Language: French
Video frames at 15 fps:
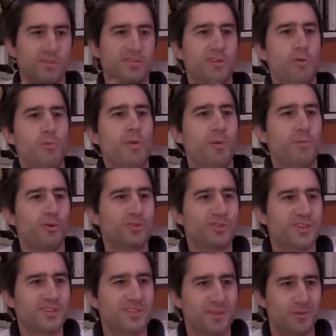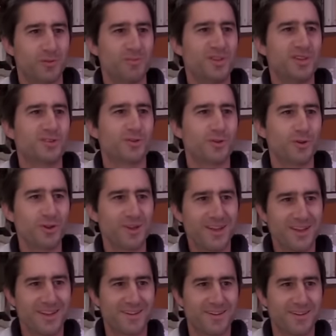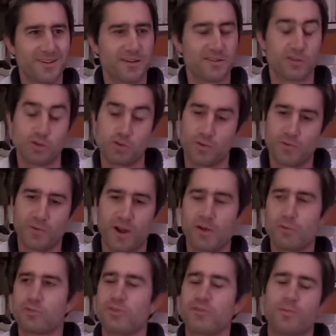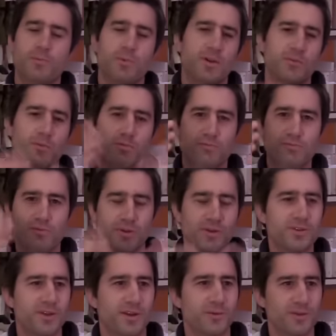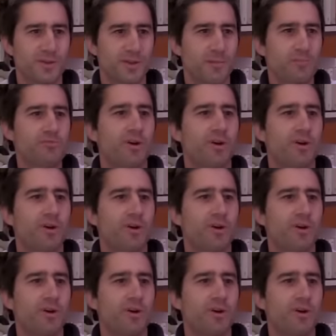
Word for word: euh, c'est le Parmentier, c'est Dominique Seux, euh, c'est Geoffrin aussi, il faut pas non plus, hein, il y, a, un